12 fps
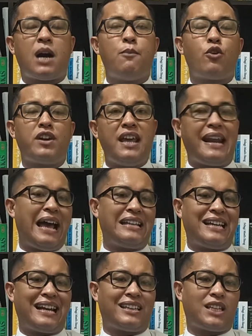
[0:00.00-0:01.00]
kemurnian
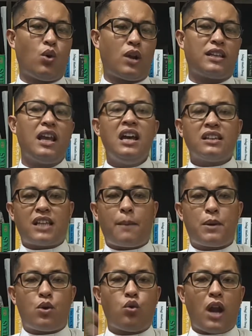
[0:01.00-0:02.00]
ajaran Taurat,
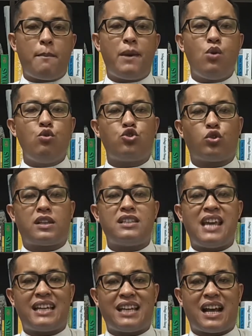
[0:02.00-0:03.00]
tetapi kurang mewujud
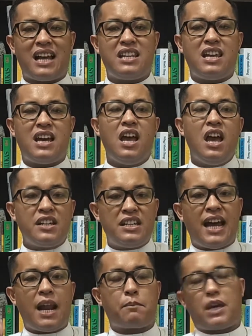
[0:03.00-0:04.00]
nyatakannya di
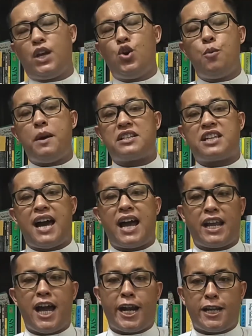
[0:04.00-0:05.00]
dalam kehidupan
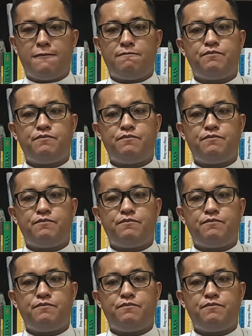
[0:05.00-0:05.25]
sehari-hari.